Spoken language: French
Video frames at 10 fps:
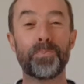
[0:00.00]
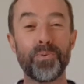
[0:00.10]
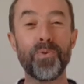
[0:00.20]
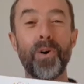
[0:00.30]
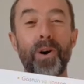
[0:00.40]

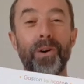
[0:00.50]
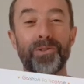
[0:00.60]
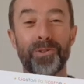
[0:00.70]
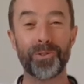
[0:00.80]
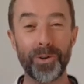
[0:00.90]
pour
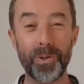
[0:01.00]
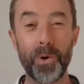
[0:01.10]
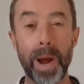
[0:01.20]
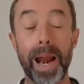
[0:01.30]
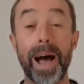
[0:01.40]
ce
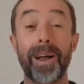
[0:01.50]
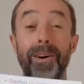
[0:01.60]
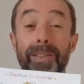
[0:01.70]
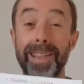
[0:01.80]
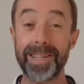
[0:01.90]
Noël.
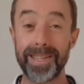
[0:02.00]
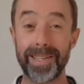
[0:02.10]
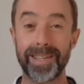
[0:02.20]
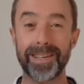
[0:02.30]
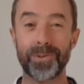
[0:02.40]
Alors
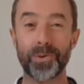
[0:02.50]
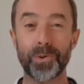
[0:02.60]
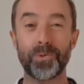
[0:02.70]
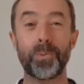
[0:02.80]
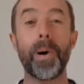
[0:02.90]
n'hésitez
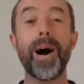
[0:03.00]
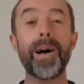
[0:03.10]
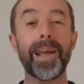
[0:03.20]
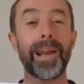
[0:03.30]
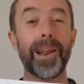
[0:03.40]
surtout pas,
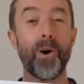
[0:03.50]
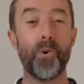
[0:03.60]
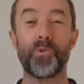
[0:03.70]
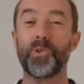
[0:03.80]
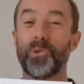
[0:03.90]
il est
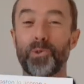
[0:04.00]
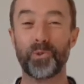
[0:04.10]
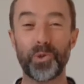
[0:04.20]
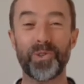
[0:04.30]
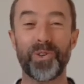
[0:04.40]
en vente dans
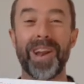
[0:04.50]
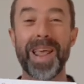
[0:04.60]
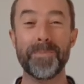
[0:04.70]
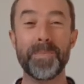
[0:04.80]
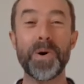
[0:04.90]
toutes
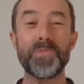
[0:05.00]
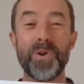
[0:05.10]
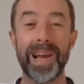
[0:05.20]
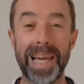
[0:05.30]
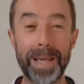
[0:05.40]
les bonnes
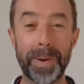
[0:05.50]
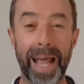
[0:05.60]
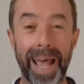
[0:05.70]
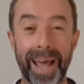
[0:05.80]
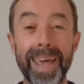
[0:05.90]

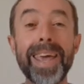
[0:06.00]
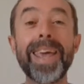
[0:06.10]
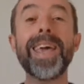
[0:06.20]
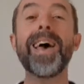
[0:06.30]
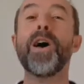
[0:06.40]

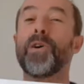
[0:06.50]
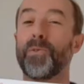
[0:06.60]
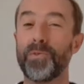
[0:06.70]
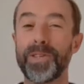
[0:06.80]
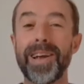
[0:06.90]
librairies.
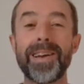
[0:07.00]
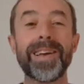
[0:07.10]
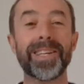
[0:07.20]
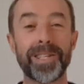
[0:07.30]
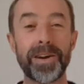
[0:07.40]
Vous
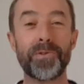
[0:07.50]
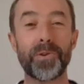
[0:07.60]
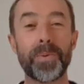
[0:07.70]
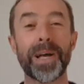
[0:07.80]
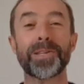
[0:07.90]
allez chez vos
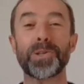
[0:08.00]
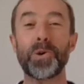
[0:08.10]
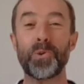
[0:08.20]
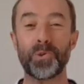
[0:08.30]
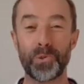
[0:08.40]

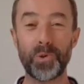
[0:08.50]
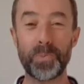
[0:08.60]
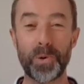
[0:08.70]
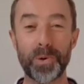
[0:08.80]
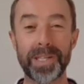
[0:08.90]
commerçants de
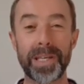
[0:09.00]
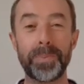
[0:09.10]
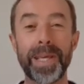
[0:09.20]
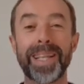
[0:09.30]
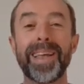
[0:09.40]

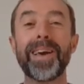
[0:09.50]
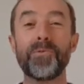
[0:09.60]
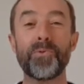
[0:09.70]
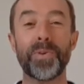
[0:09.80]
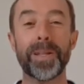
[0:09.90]
proximité,
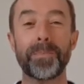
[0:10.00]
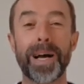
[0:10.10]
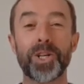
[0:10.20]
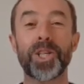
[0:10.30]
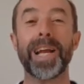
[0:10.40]
vous faites
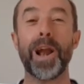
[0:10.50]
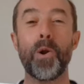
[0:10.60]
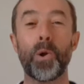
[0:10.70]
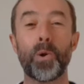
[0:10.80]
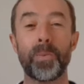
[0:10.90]
marcher
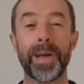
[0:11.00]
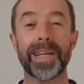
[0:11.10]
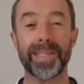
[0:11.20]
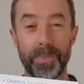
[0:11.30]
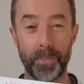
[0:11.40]
le
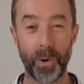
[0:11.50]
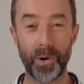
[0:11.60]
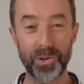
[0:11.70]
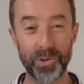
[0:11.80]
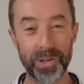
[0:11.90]
commerce
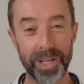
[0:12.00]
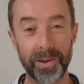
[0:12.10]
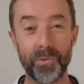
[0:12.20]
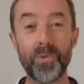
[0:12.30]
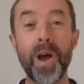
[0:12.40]
proche de
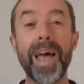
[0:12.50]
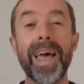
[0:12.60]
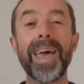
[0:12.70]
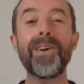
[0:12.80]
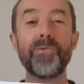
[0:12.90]
chez vous
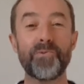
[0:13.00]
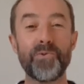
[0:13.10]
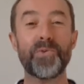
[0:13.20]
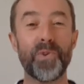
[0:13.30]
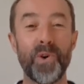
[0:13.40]
et
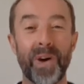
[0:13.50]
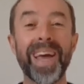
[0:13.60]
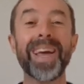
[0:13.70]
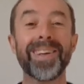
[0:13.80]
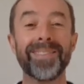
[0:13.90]
vous
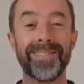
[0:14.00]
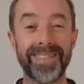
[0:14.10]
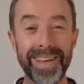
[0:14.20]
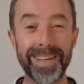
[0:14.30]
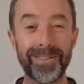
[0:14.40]
ferez
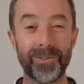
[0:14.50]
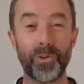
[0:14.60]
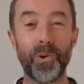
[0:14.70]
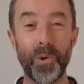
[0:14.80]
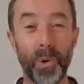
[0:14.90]

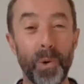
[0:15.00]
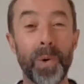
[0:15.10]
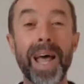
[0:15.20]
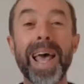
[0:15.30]
des heureux.